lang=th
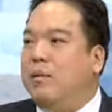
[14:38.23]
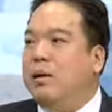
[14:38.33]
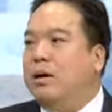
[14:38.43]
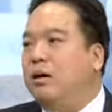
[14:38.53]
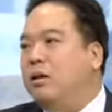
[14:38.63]

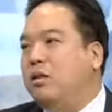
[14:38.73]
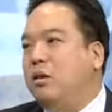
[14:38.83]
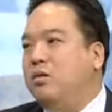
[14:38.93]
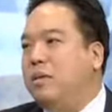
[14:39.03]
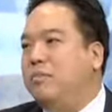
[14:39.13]
มาถึงก็จะ
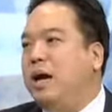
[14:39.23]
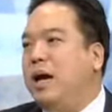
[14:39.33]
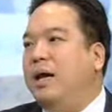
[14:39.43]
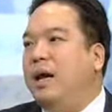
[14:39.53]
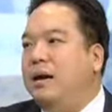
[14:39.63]
ต่อ แทรม
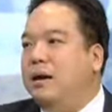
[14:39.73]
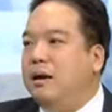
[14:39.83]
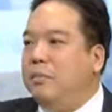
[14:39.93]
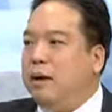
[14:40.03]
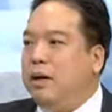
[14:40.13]
ได้นะ
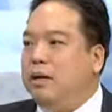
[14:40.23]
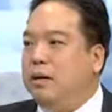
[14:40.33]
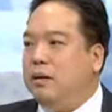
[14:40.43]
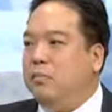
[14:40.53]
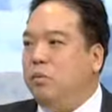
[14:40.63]
ไป
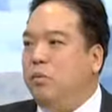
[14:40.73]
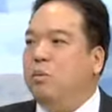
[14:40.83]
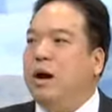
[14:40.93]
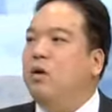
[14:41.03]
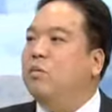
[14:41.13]
ถึงปุ๊บ
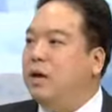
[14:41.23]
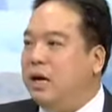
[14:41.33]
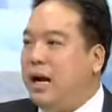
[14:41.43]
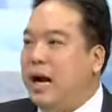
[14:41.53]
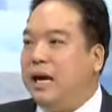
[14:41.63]
เข้าเมือ
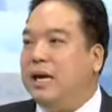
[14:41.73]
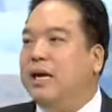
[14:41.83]
งได้